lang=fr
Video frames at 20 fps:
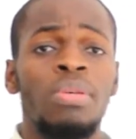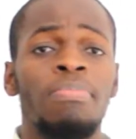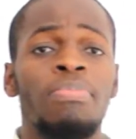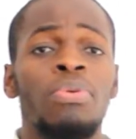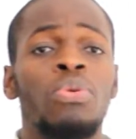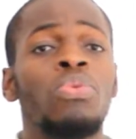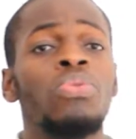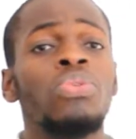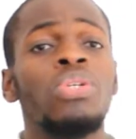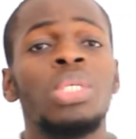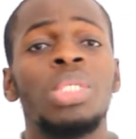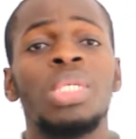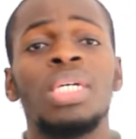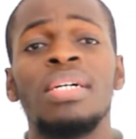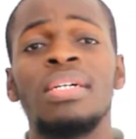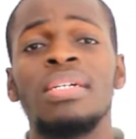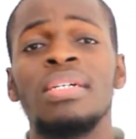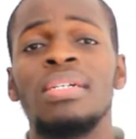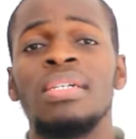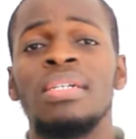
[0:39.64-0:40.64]
beaucoup de
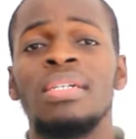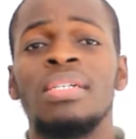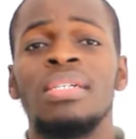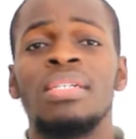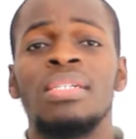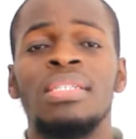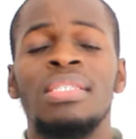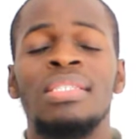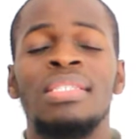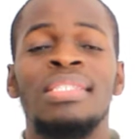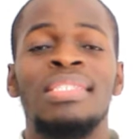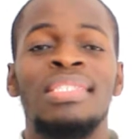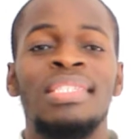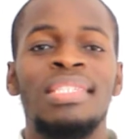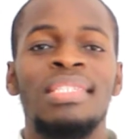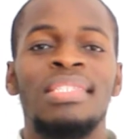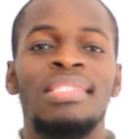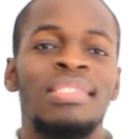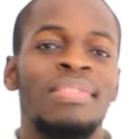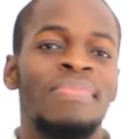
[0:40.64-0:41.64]
gens
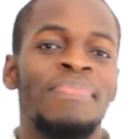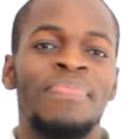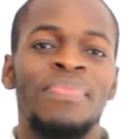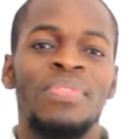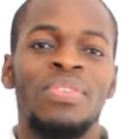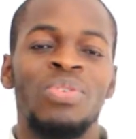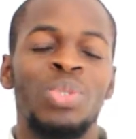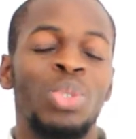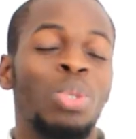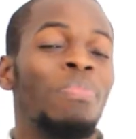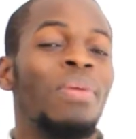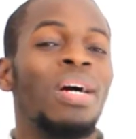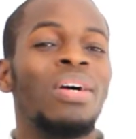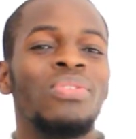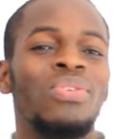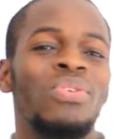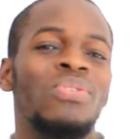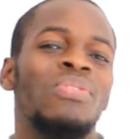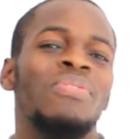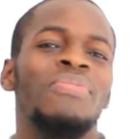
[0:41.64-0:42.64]
disent je manque de
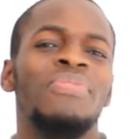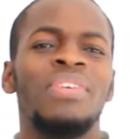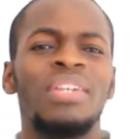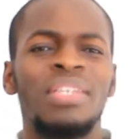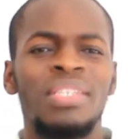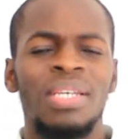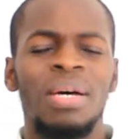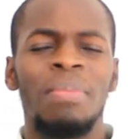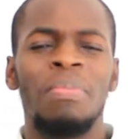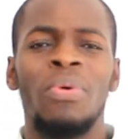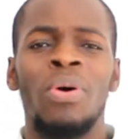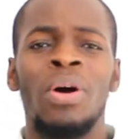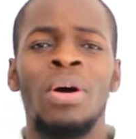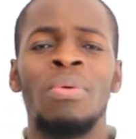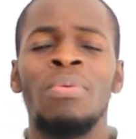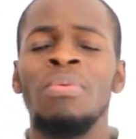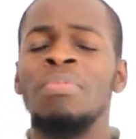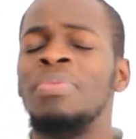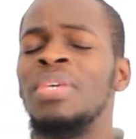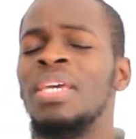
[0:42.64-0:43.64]
confiance en moi
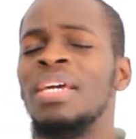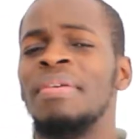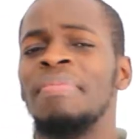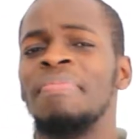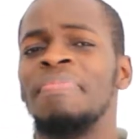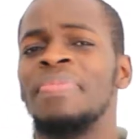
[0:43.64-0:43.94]
ou bien